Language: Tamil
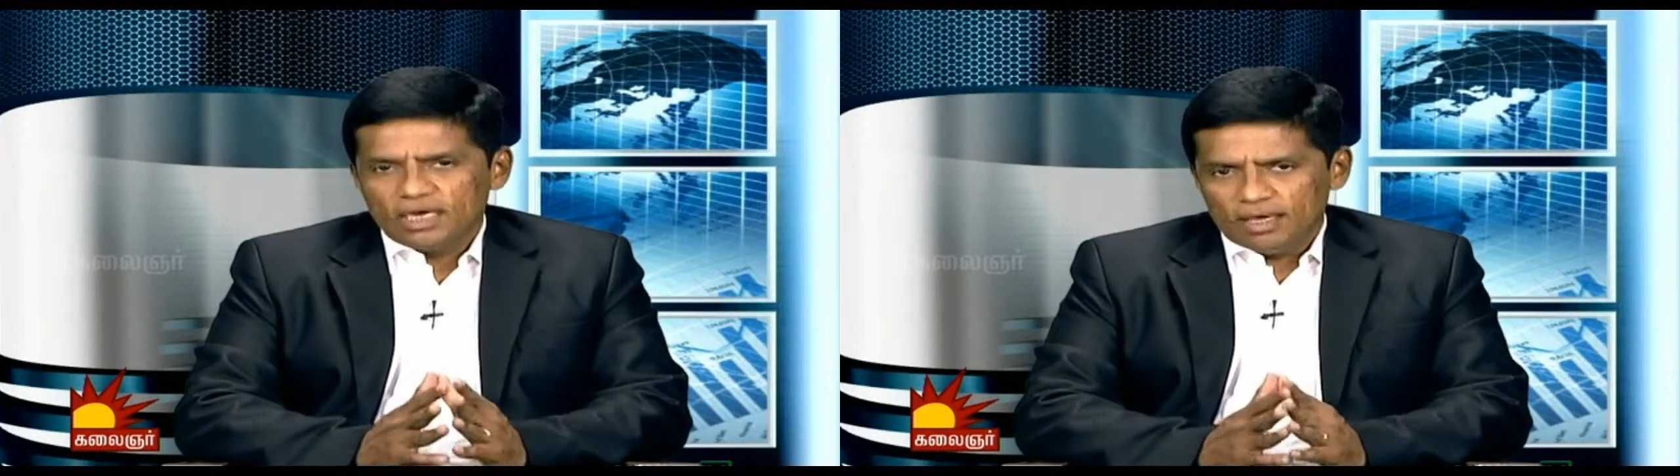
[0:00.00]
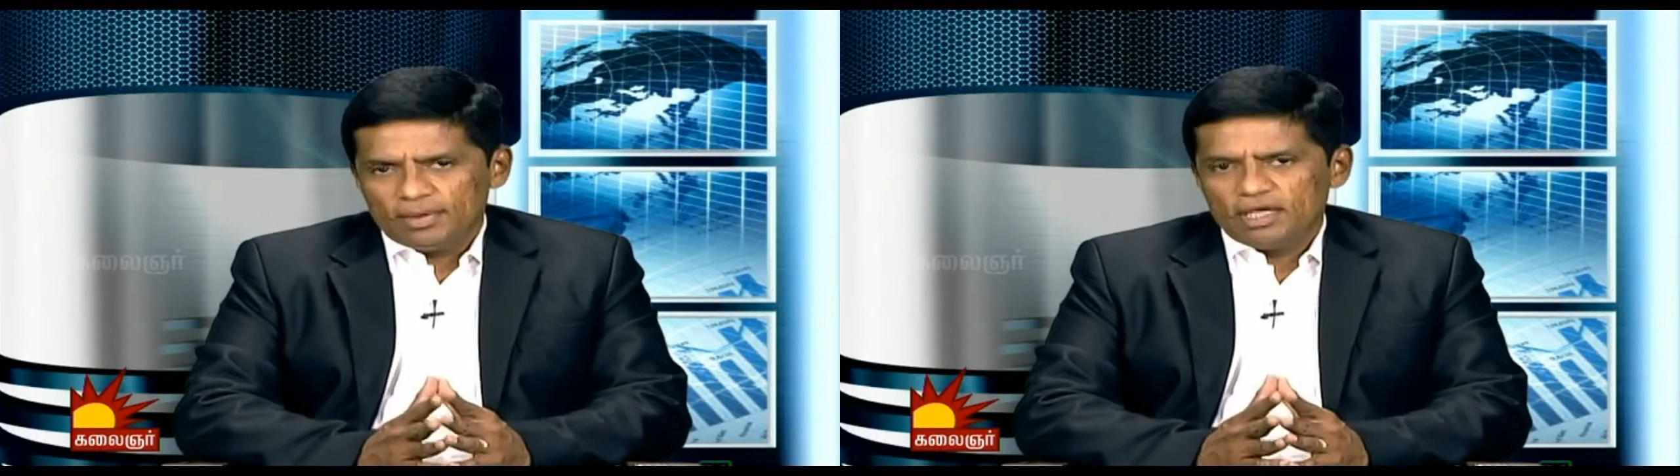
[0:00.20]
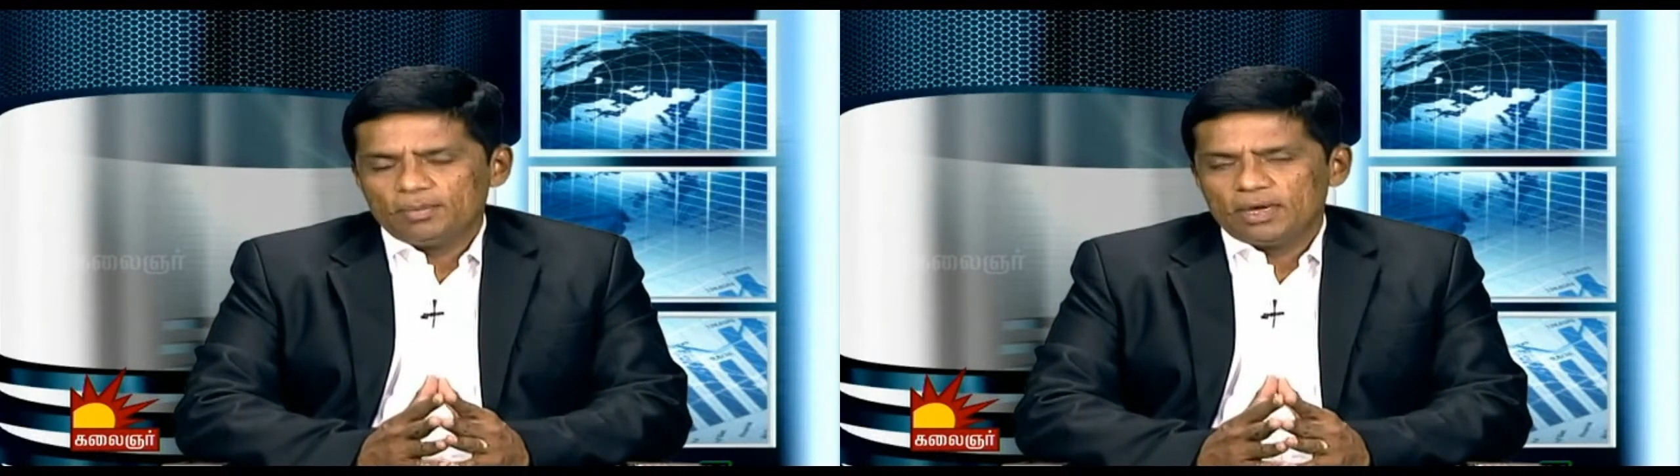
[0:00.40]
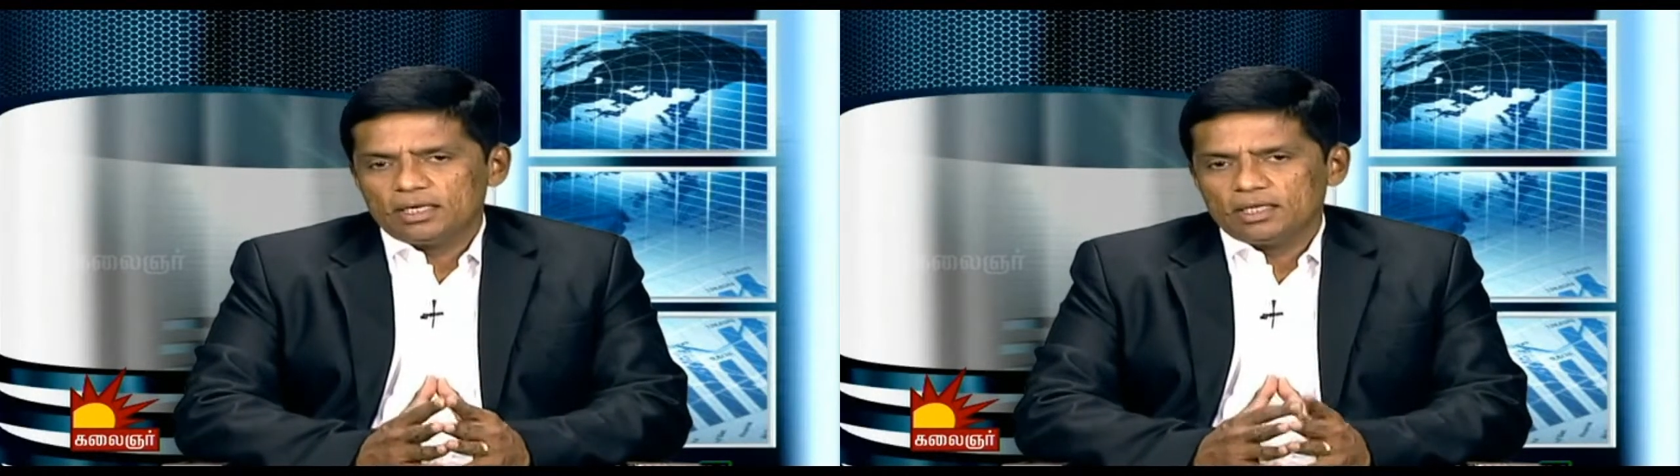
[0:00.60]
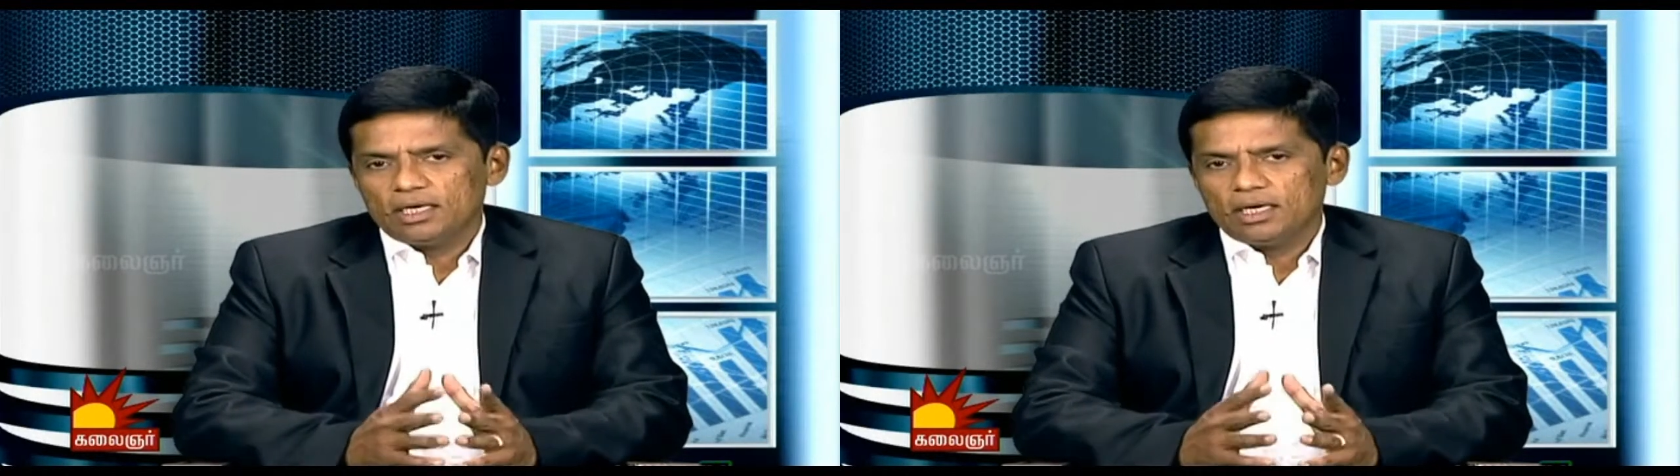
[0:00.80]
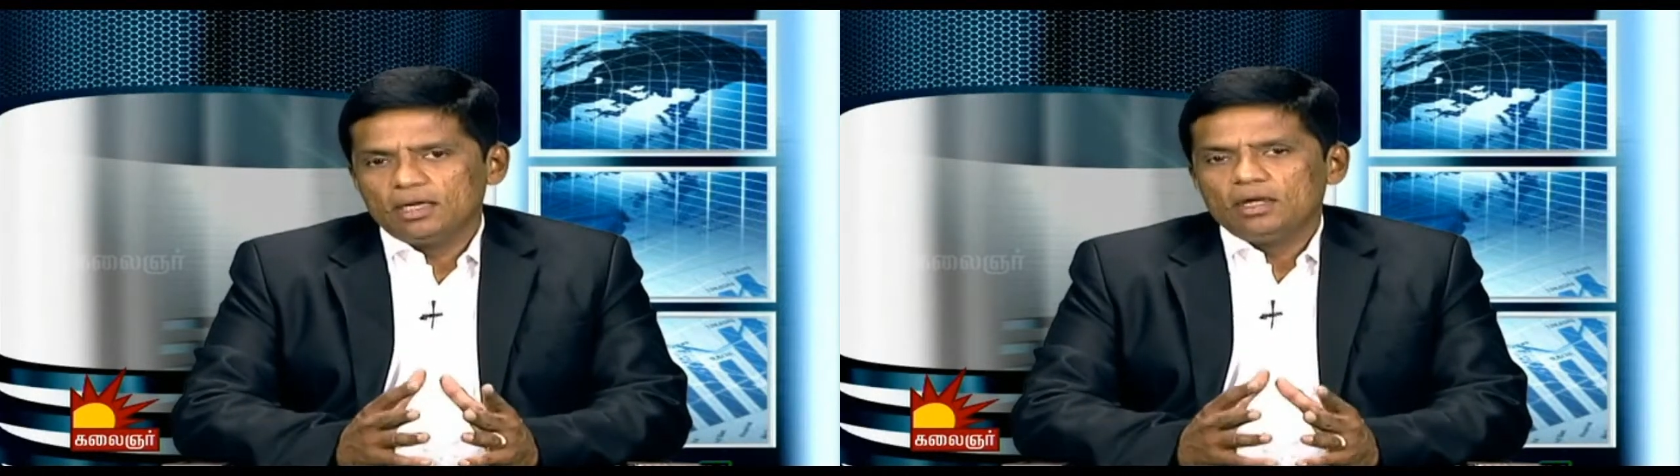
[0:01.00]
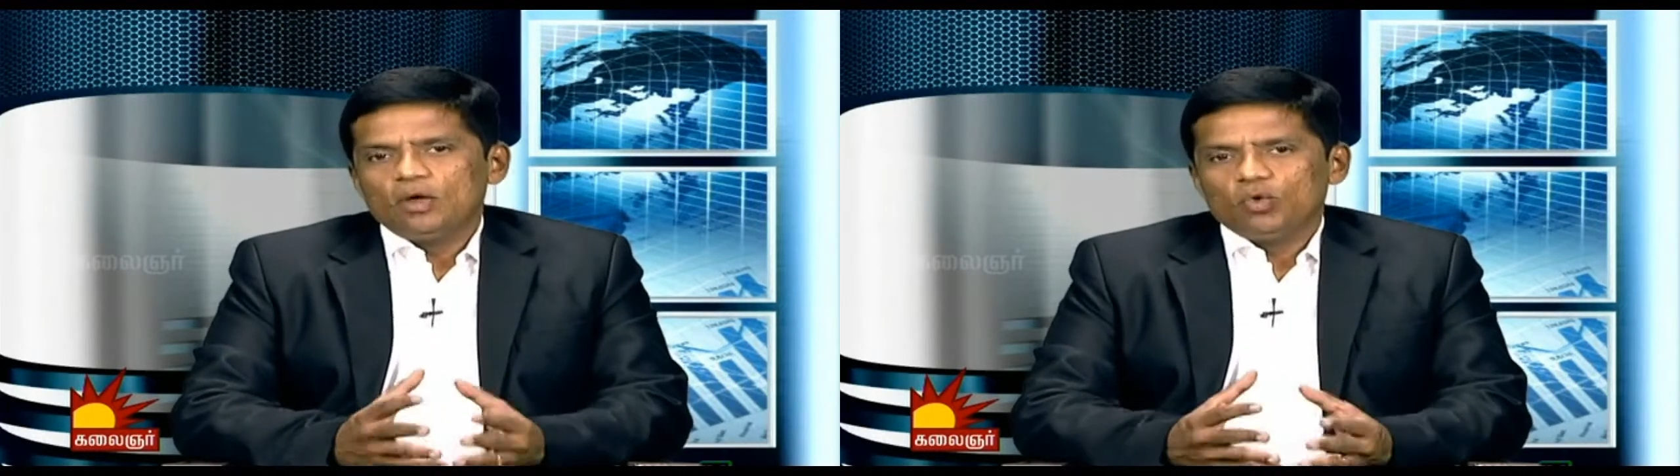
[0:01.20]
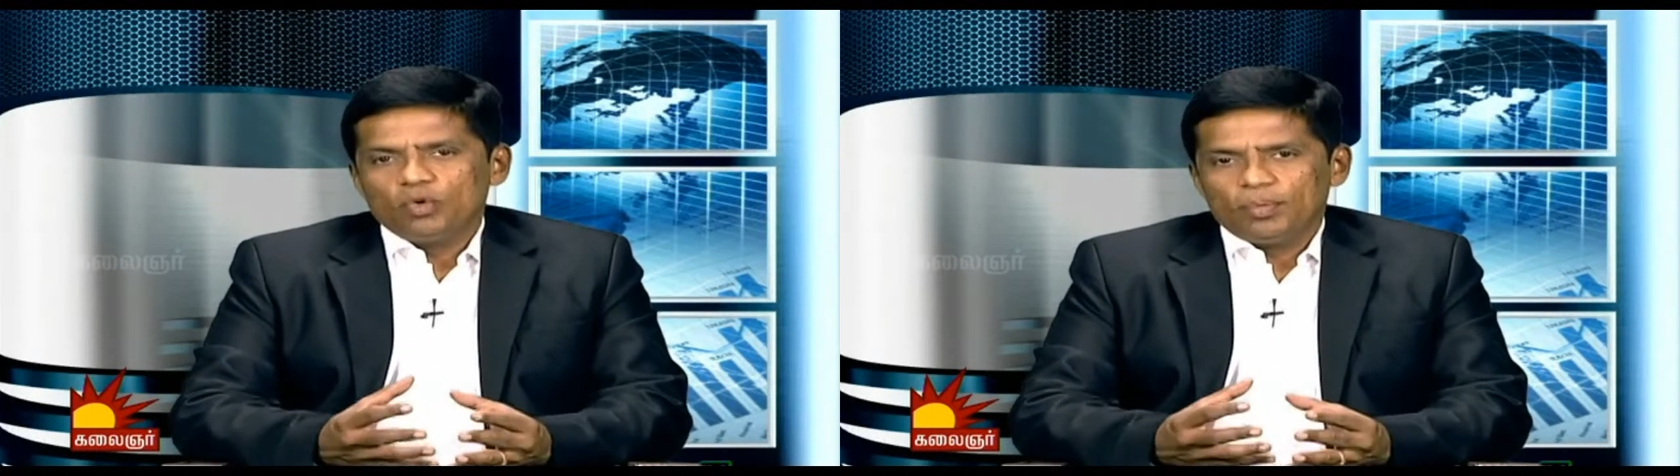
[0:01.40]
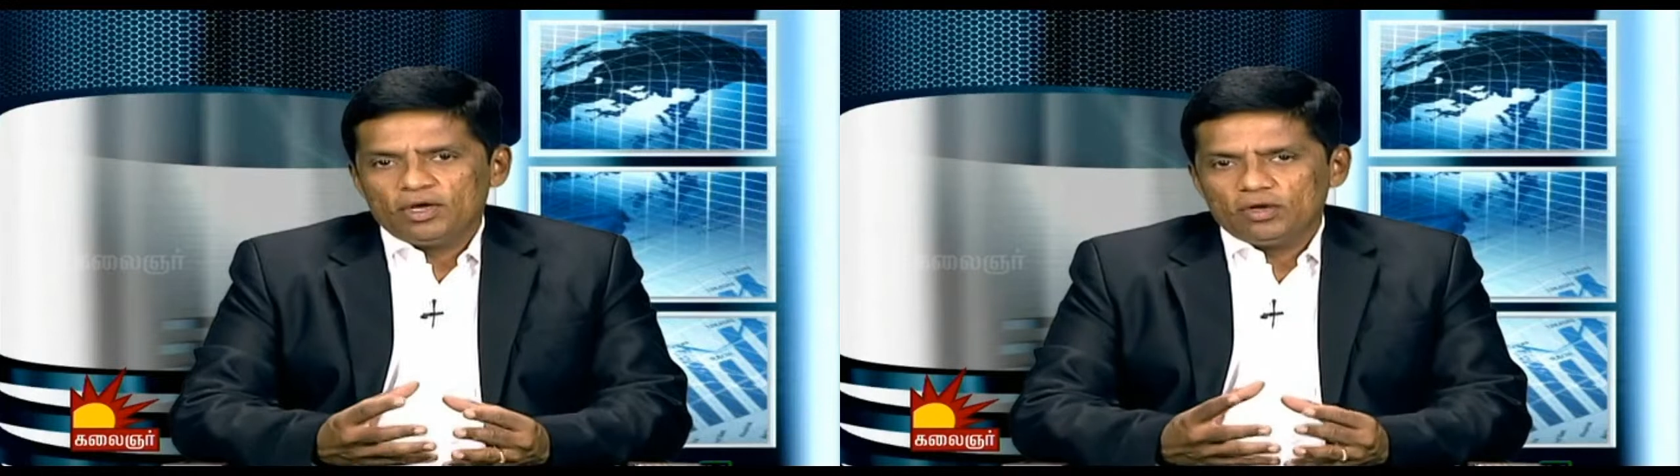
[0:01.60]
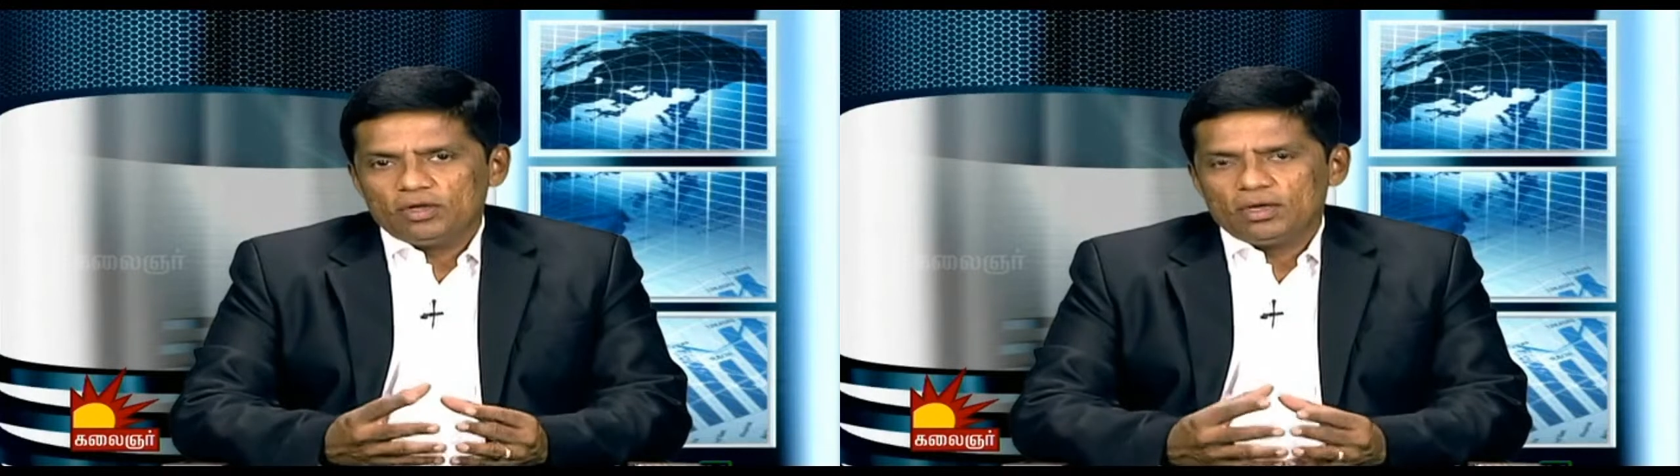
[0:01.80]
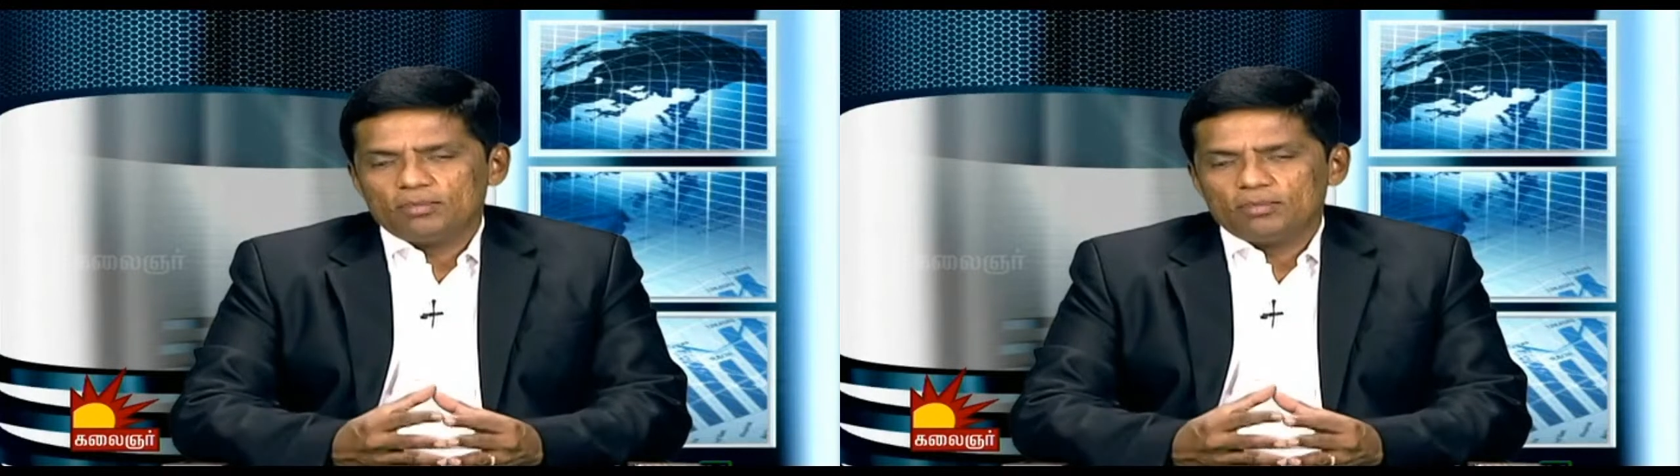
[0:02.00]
என்ன பண்ணியிருப்பாங்கன்னா ஒரு பர்டிகுலர்